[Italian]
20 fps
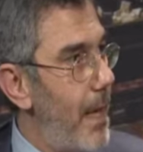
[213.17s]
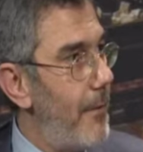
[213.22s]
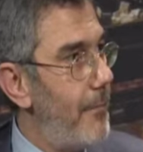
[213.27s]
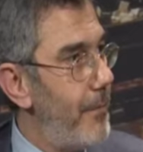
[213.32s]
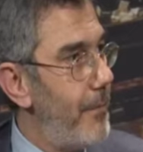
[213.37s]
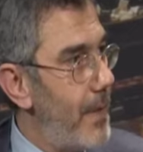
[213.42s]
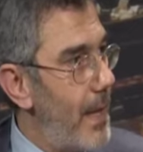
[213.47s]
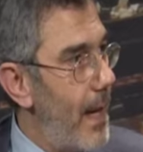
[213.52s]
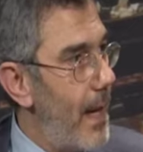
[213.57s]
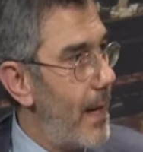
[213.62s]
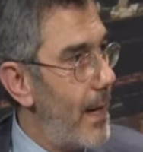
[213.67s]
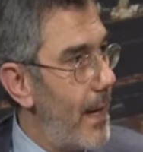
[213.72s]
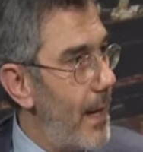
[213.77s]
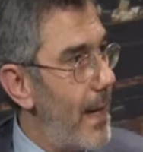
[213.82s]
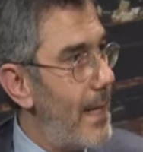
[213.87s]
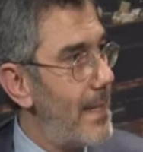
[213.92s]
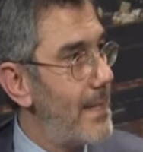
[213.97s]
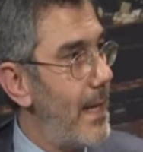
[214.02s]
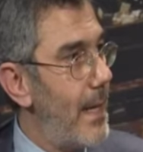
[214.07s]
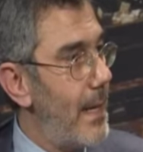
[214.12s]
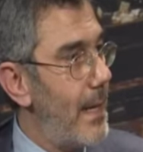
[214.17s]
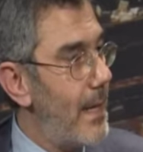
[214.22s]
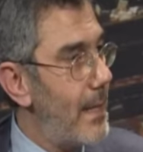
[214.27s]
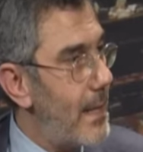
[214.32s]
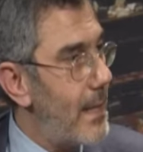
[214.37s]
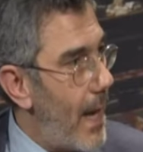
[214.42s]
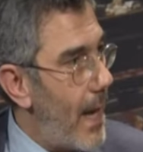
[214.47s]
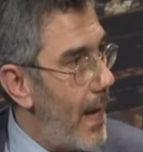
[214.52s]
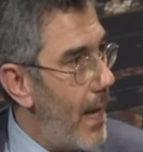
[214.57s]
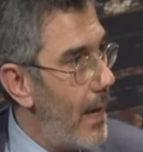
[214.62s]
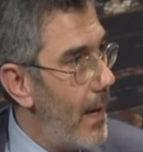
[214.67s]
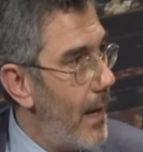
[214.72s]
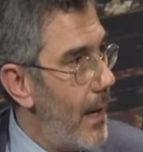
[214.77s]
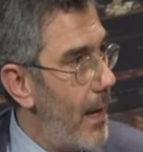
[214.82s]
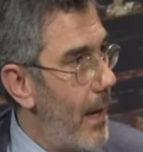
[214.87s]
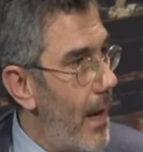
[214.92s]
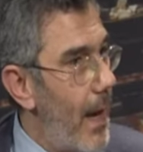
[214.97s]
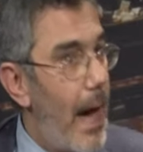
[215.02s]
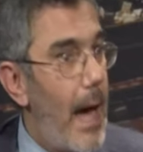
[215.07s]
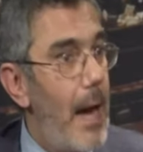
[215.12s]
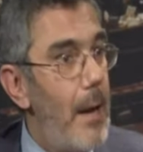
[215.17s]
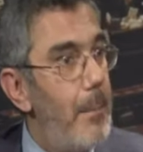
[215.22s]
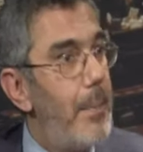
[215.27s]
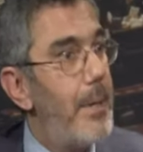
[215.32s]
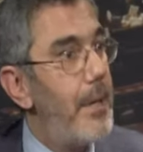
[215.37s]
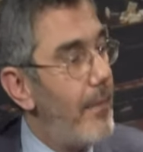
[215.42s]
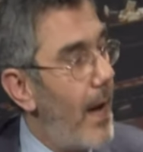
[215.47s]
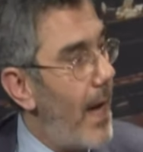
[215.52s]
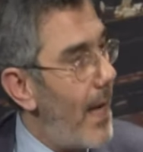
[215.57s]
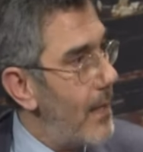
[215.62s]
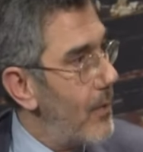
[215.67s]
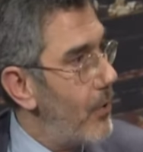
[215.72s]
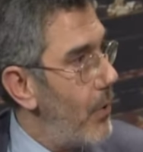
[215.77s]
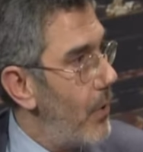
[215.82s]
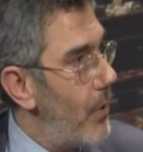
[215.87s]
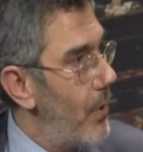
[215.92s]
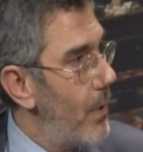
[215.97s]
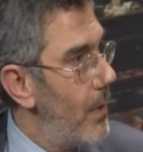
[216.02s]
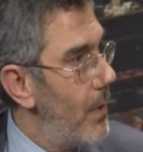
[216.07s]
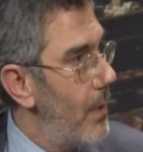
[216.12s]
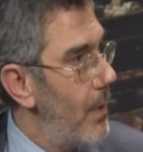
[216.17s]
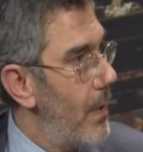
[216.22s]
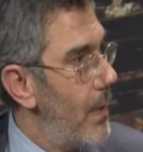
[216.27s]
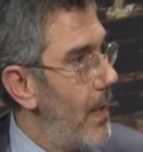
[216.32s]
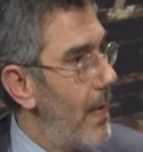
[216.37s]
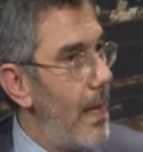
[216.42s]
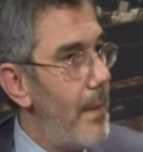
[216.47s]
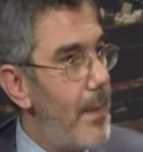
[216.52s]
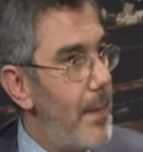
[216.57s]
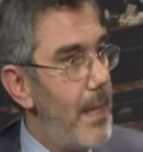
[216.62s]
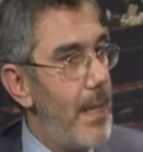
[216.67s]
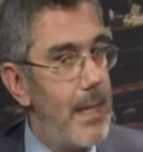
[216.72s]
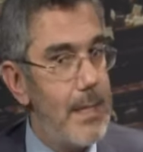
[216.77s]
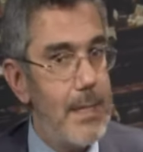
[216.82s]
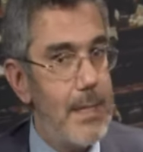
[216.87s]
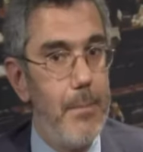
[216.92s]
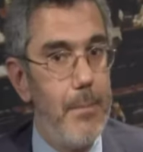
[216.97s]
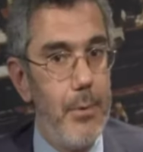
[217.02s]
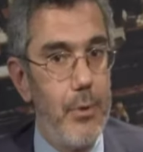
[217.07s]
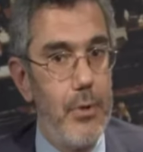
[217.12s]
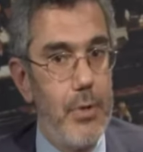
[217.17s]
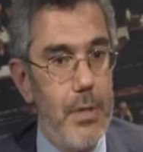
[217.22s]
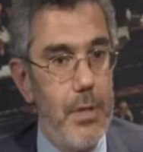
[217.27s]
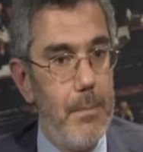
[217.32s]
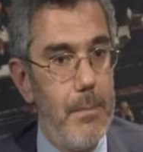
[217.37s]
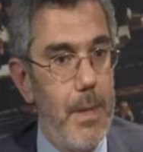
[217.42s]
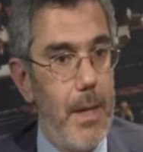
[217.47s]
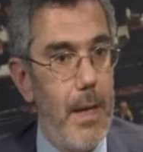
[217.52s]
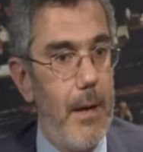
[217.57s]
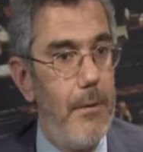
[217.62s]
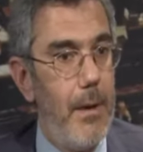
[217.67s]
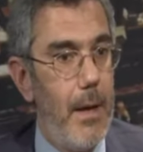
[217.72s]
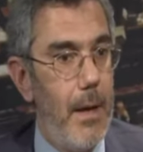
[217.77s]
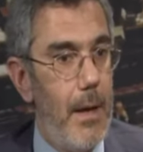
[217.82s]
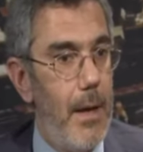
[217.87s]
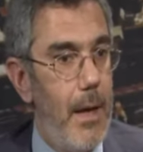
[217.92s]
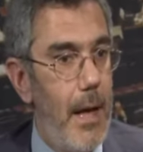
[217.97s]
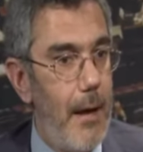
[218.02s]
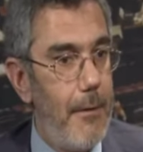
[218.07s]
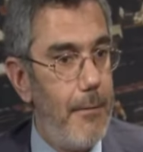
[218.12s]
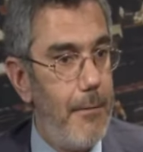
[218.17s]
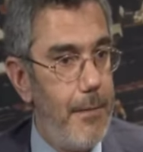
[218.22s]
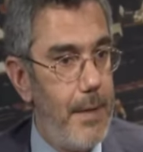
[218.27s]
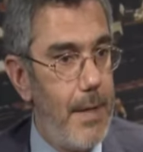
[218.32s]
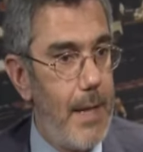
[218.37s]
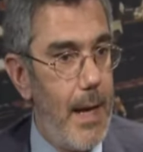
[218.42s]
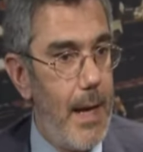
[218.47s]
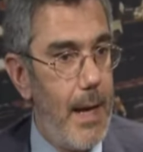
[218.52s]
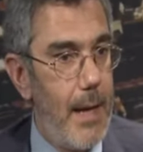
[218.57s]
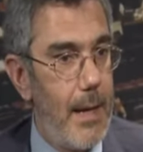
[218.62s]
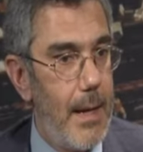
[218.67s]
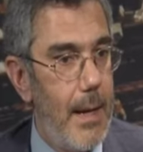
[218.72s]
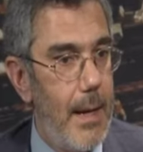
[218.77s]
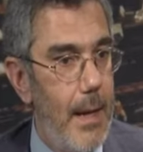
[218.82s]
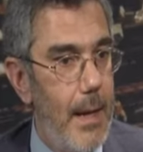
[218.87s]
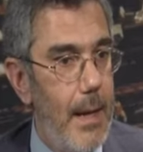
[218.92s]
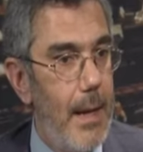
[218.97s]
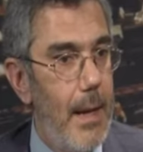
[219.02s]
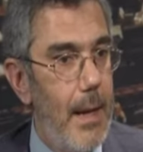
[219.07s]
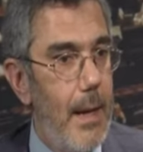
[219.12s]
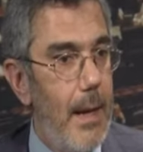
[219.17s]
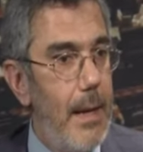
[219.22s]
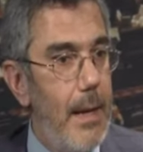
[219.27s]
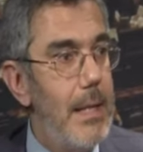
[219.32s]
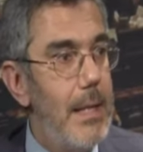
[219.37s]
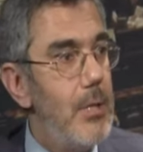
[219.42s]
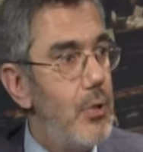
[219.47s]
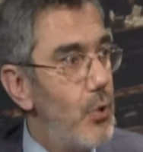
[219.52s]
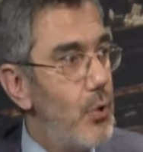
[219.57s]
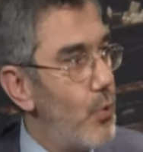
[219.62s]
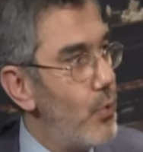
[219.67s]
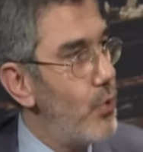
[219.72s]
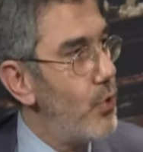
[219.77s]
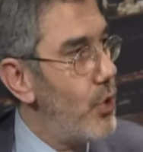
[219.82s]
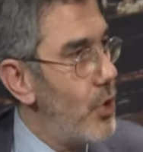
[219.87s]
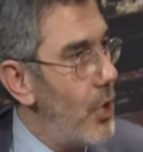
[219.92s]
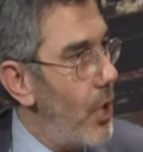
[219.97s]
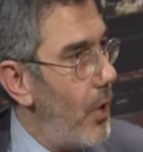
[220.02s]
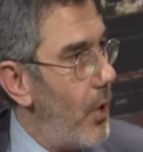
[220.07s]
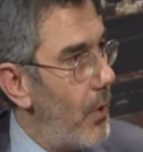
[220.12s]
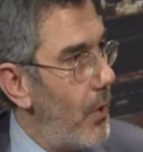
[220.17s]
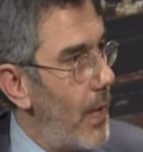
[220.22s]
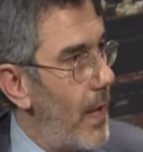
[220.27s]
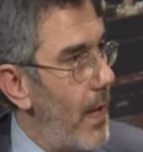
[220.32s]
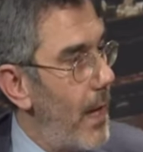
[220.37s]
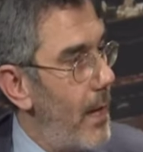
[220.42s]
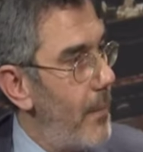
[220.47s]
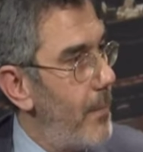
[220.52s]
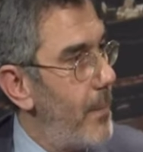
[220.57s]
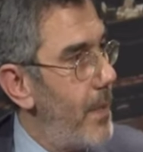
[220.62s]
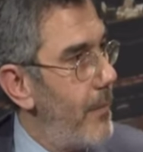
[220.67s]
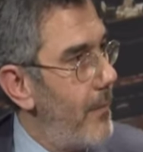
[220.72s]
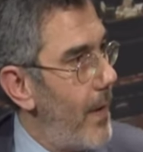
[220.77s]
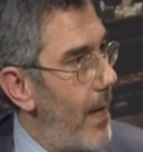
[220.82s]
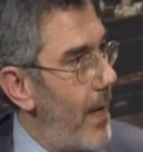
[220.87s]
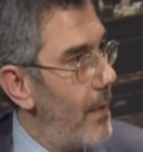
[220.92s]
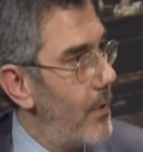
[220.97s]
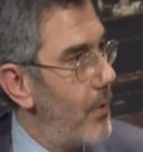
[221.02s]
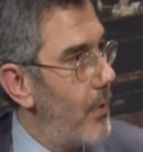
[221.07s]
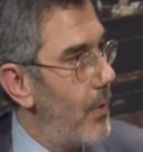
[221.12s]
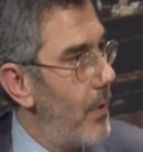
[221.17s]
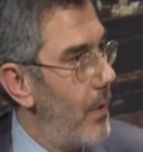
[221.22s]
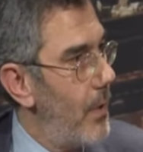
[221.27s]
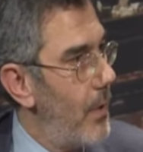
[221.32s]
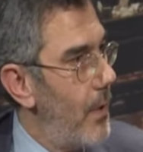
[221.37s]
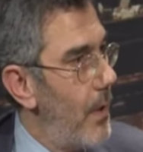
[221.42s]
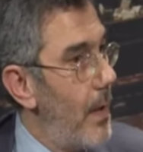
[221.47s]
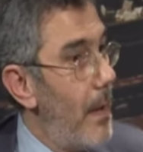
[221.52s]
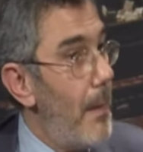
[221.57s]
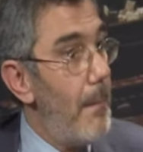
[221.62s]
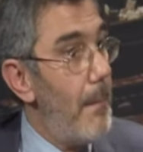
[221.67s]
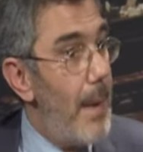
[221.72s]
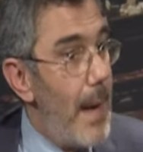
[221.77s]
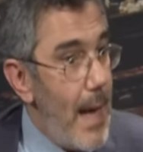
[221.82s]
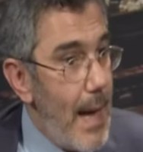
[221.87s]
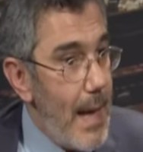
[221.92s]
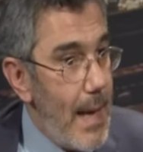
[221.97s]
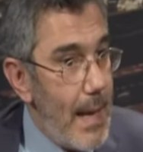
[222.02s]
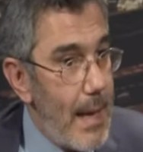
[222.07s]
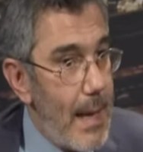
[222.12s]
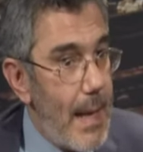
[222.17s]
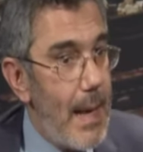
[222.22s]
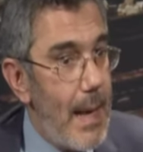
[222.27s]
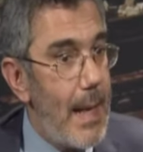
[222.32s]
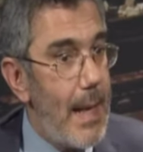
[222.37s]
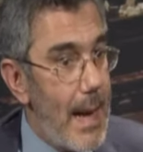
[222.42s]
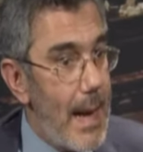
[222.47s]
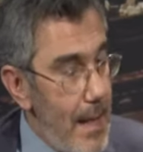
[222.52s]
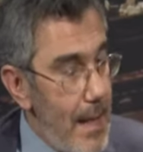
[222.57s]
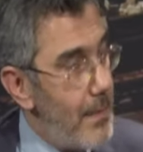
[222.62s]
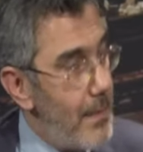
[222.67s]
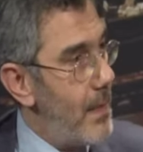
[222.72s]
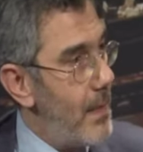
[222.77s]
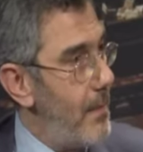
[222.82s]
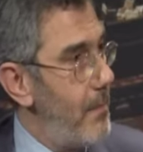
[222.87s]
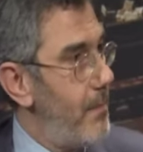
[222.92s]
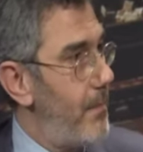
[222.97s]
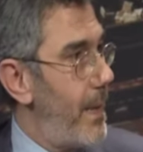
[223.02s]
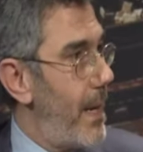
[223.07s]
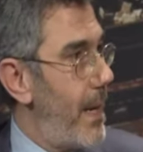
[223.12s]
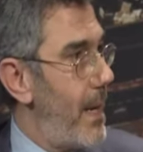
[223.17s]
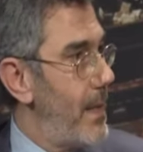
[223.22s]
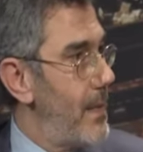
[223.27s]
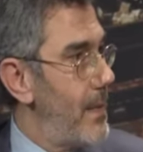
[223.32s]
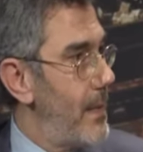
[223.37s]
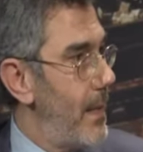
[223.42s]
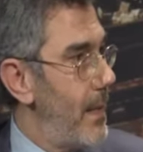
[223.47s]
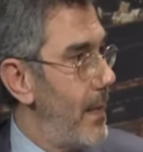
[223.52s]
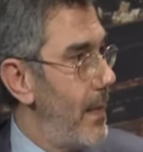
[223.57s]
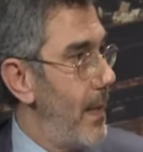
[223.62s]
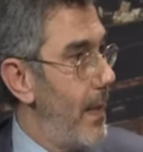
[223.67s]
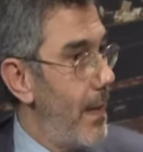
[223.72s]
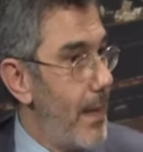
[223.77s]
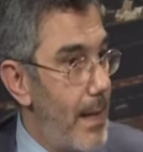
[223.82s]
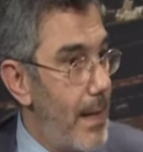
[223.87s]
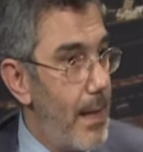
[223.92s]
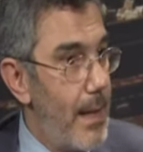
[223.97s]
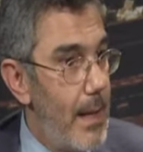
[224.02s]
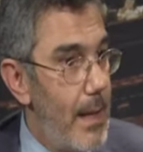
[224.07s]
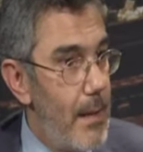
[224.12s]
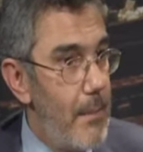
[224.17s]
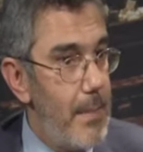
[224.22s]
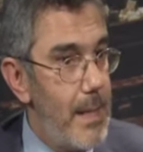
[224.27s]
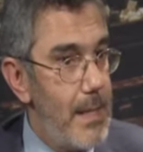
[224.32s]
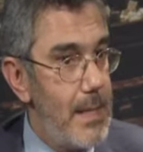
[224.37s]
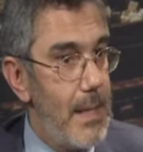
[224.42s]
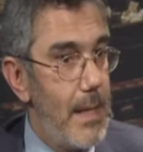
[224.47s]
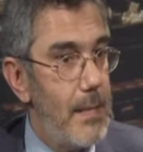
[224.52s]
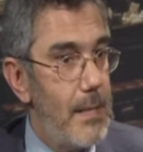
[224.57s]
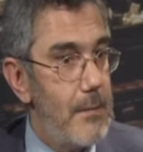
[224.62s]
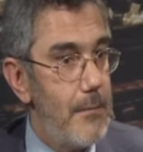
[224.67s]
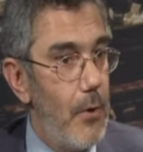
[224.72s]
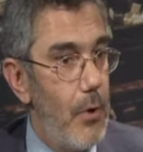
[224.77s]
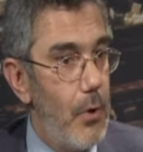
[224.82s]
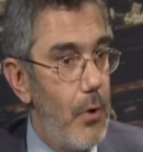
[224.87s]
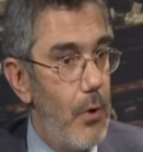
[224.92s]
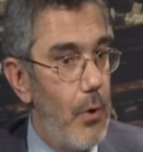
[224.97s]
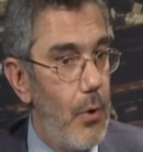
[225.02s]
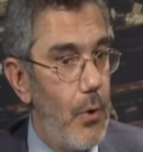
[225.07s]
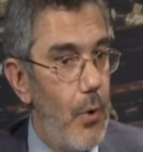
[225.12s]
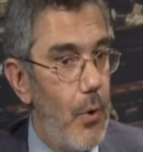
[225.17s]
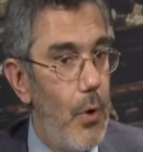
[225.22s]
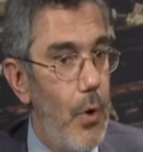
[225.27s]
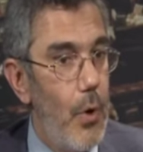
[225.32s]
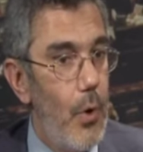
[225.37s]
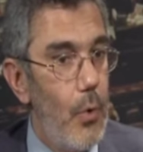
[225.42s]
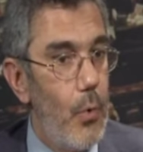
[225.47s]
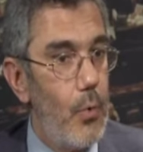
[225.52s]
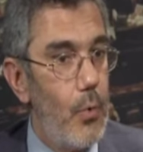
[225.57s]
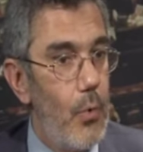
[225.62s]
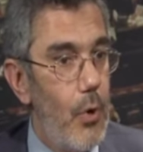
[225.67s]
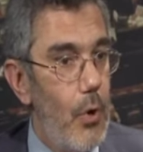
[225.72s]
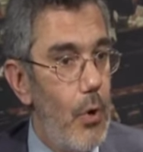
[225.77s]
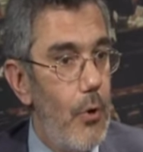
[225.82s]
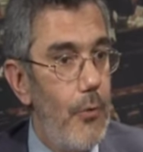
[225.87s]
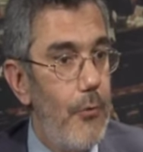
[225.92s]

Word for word: affidare la sanità al privato, lei mi dica se è possibile affidare l'istruzione al privato ma anche le grandi imprese, le, le, imprese che svolgono un ruolo